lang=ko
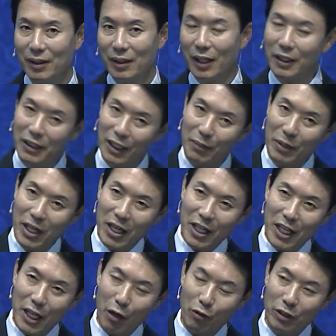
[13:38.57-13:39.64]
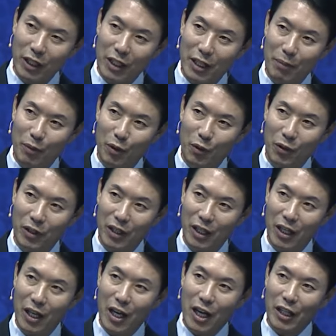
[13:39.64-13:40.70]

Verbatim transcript: 그러니까 지금 이 예루살렘 교인들이